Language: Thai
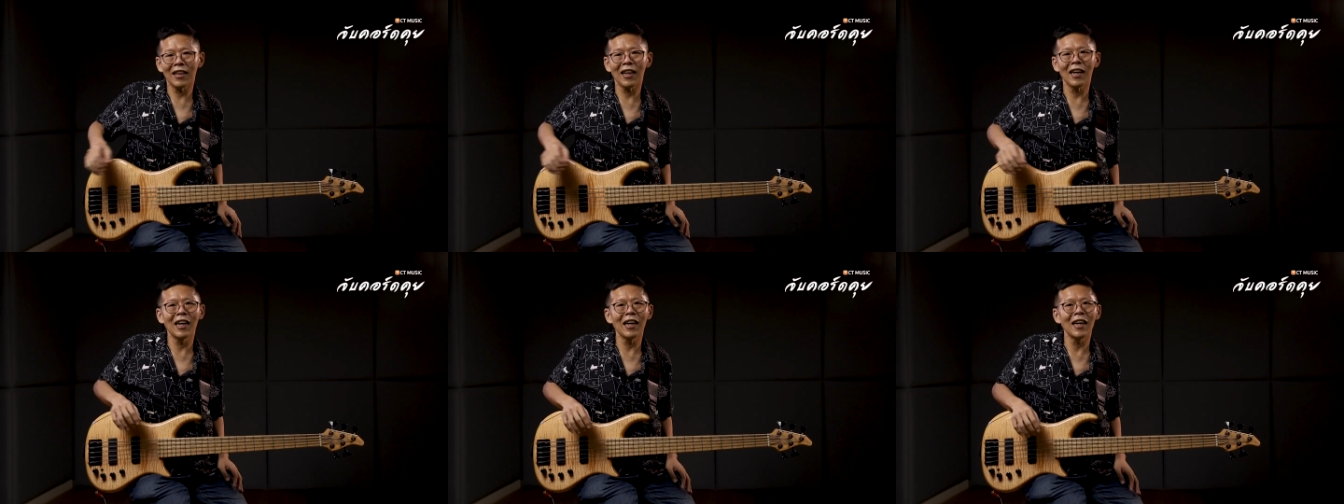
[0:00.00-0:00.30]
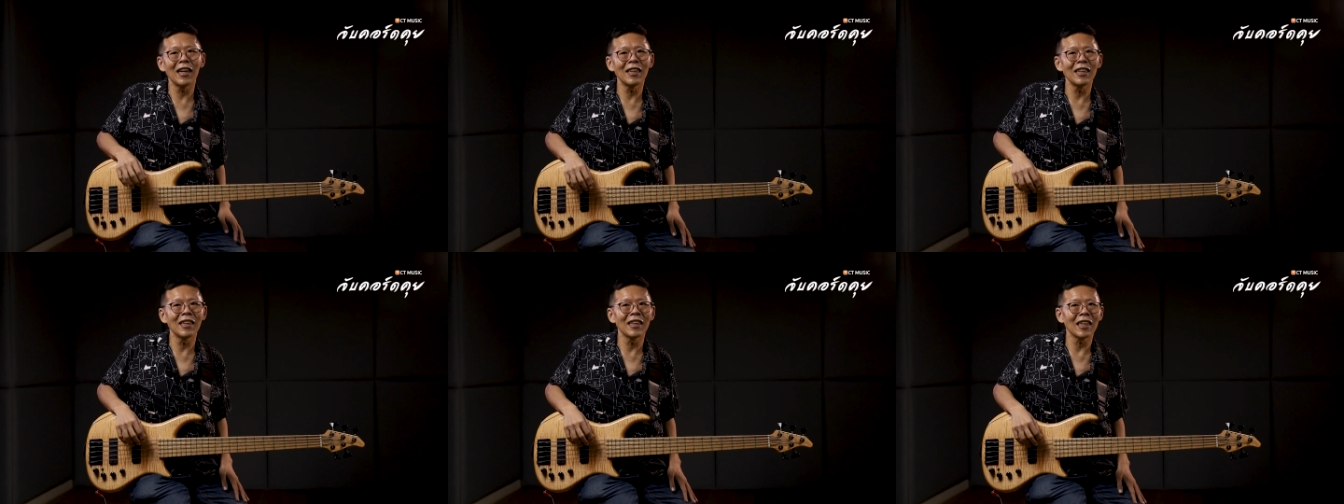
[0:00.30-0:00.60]
เอ
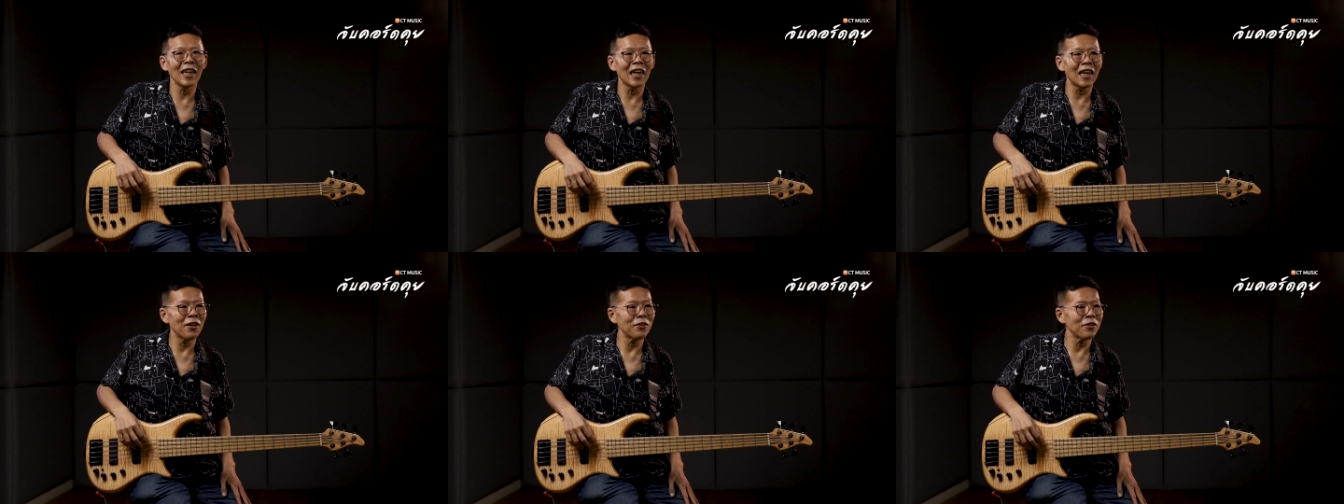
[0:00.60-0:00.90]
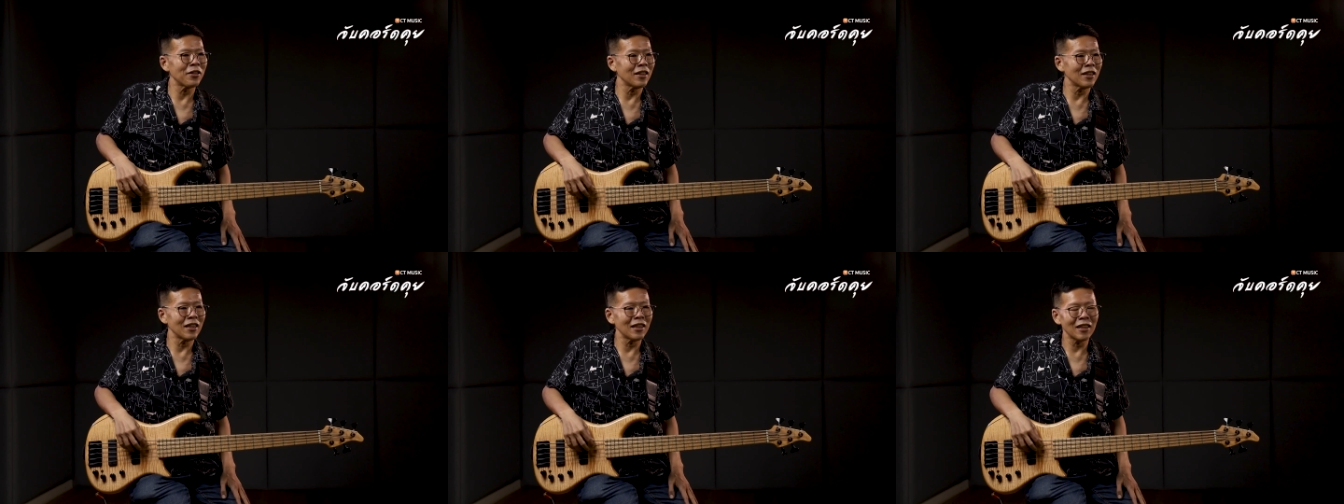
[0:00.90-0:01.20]
อหนึ่งเก้า
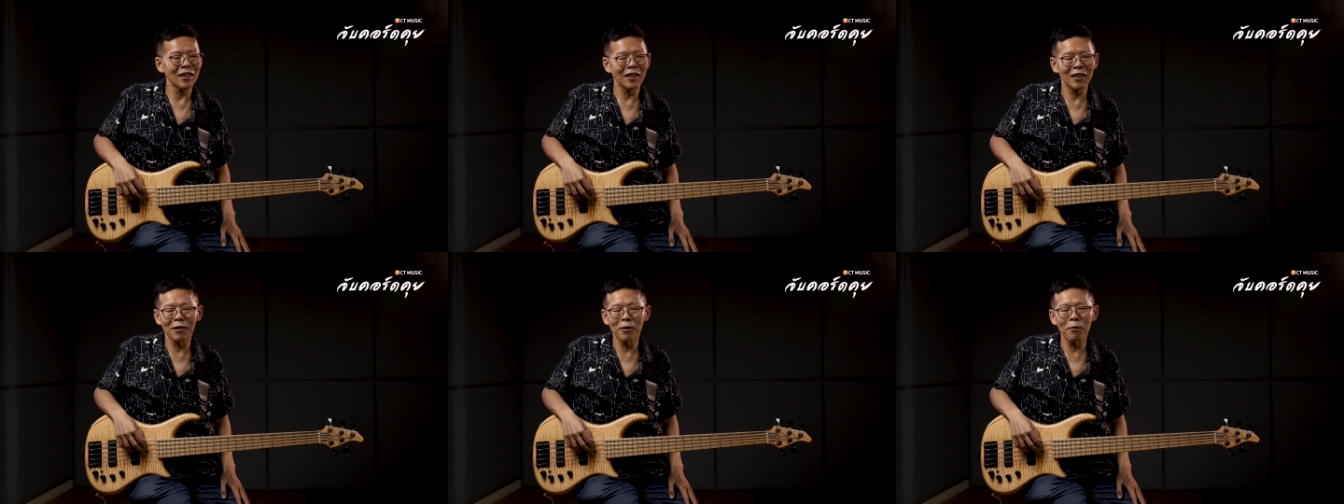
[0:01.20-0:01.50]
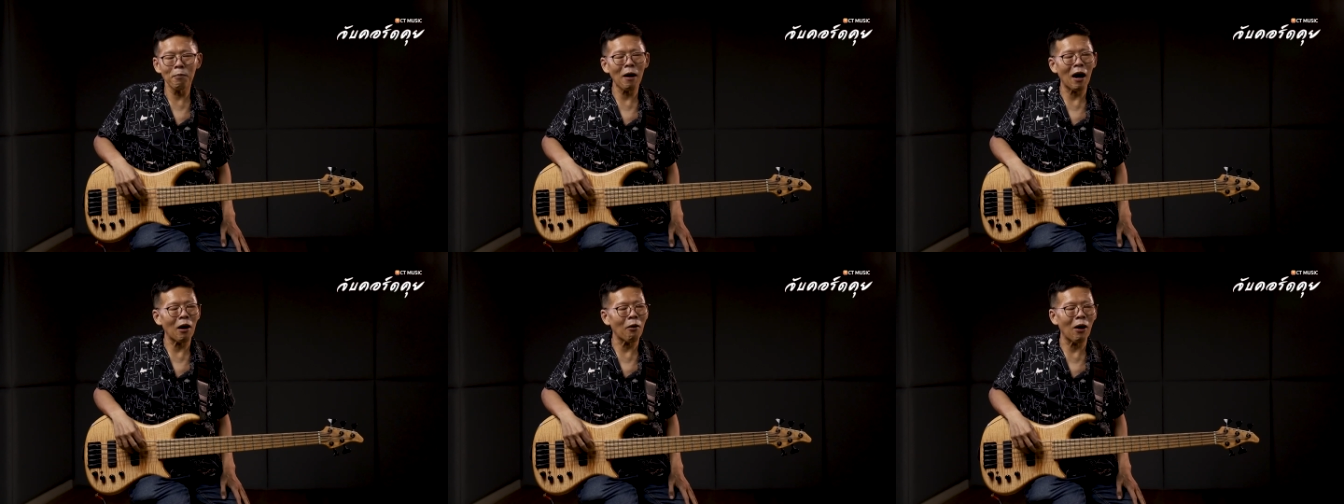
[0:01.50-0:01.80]
ห
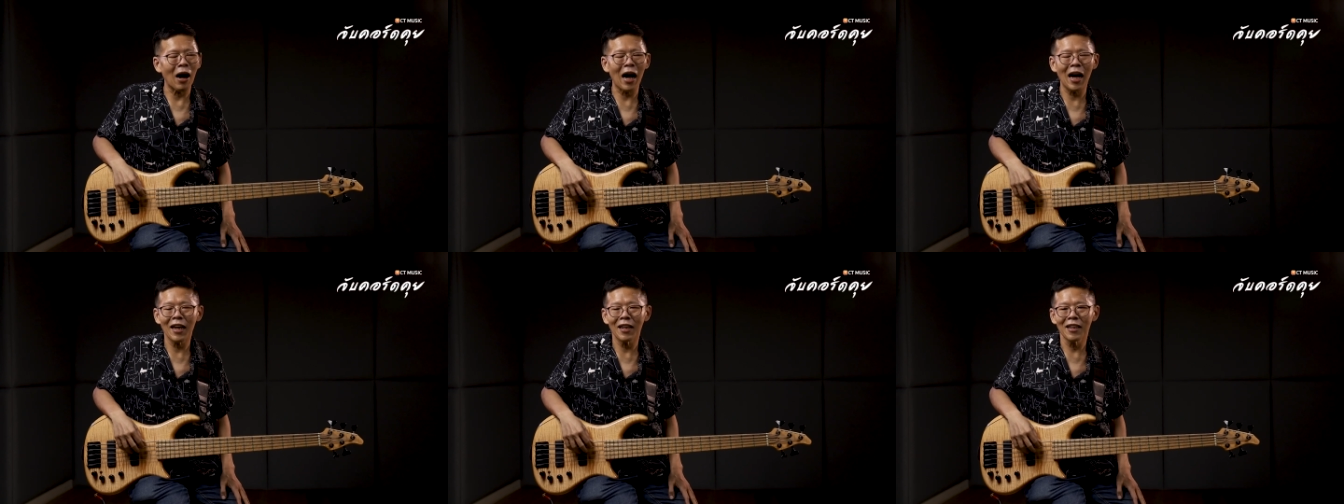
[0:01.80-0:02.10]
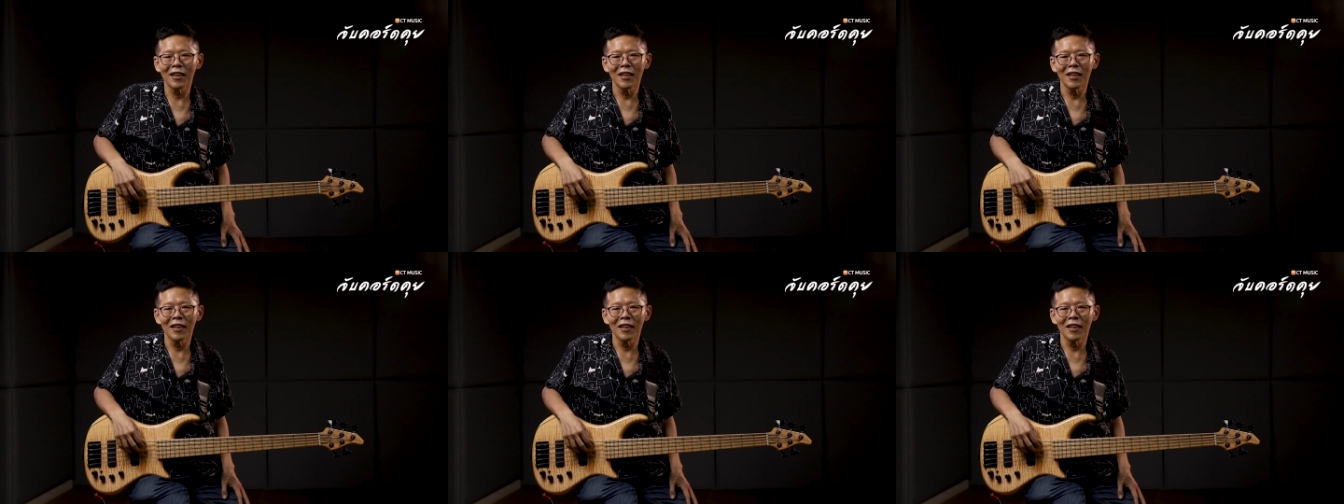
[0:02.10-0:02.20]
รือเปล่าวะ